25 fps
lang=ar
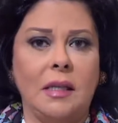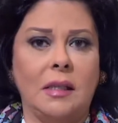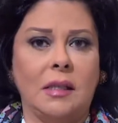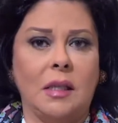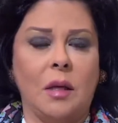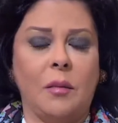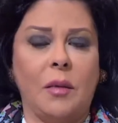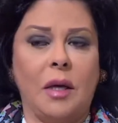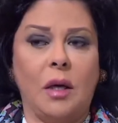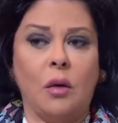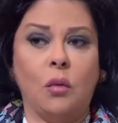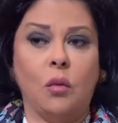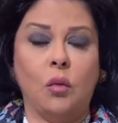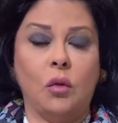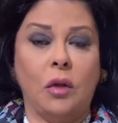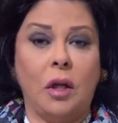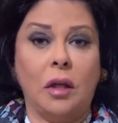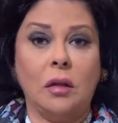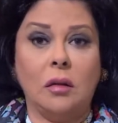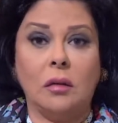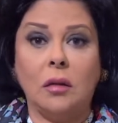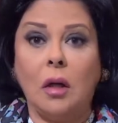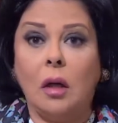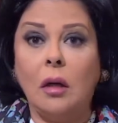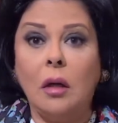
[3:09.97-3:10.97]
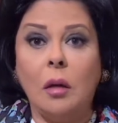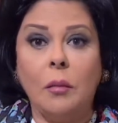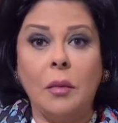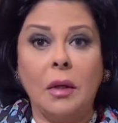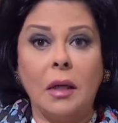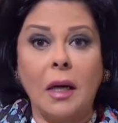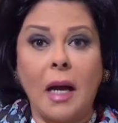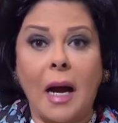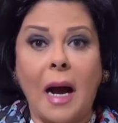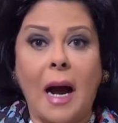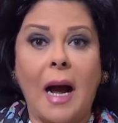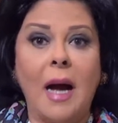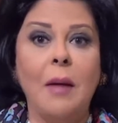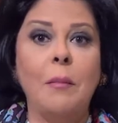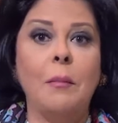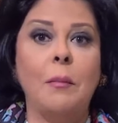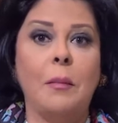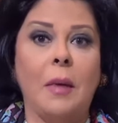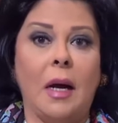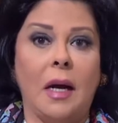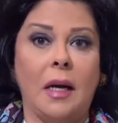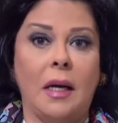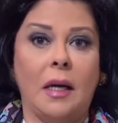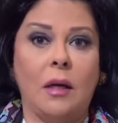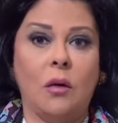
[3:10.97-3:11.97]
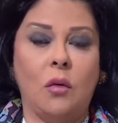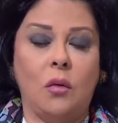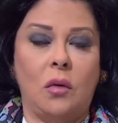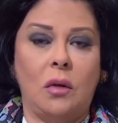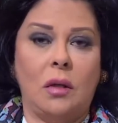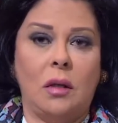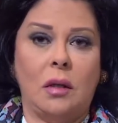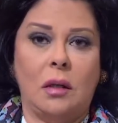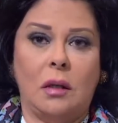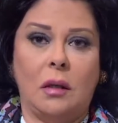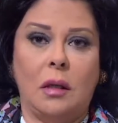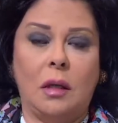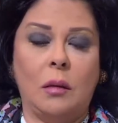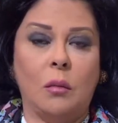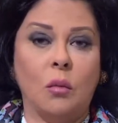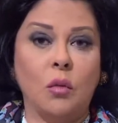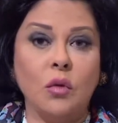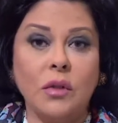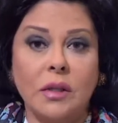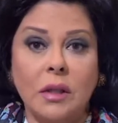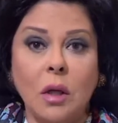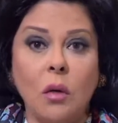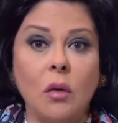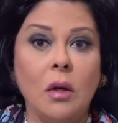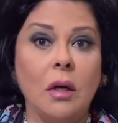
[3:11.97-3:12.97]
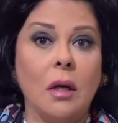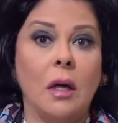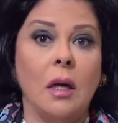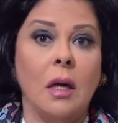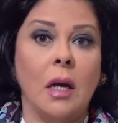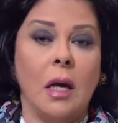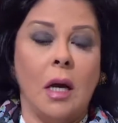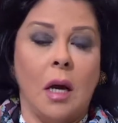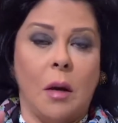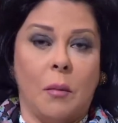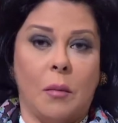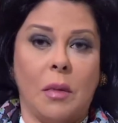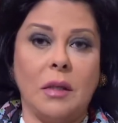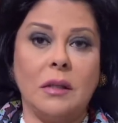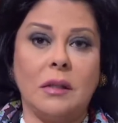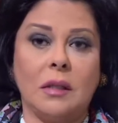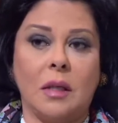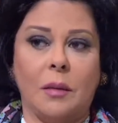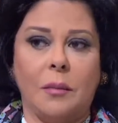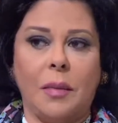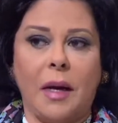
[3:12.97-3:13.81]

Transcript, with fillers: زمان وده الطلب الاعم على كل المستوى مصر